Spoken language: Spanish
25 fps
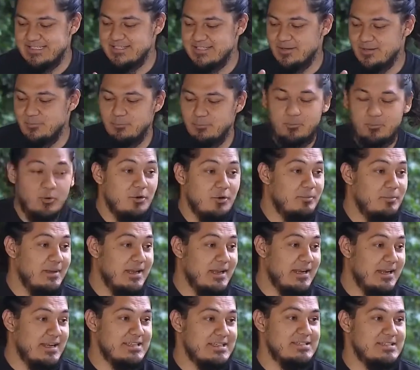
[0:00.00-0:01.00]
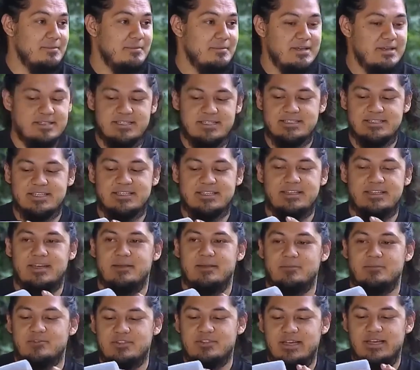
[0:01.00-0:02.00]
Es volver las semillas que
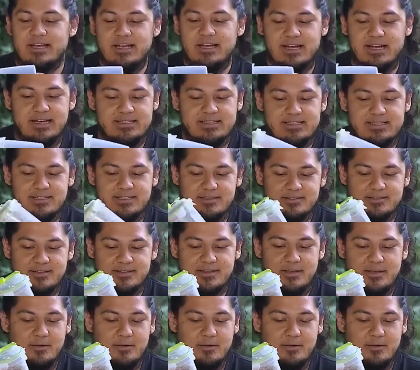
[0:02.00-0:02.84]
tenemos en casa,